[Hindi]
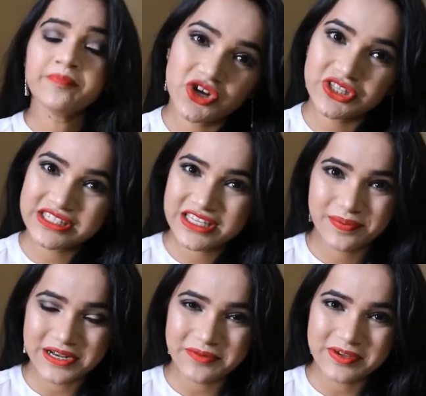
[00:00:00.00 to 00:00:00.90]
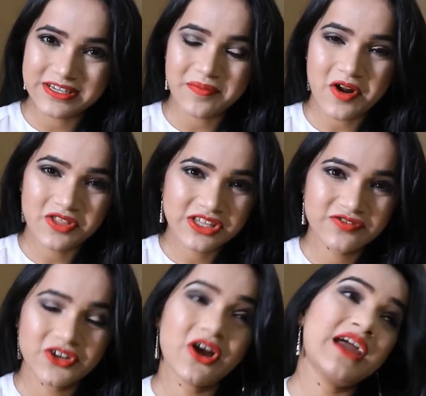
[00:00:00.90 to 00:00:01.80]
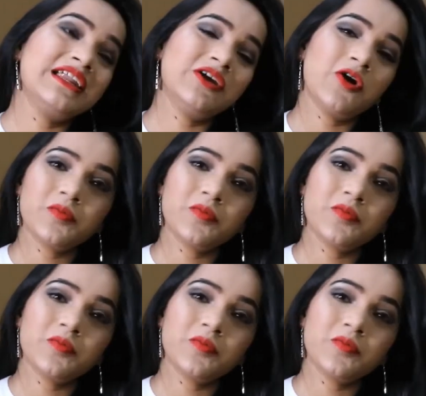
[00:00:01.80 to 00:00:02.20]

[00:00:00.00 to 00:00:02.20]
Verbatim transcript: So this is pretty much about this video. I really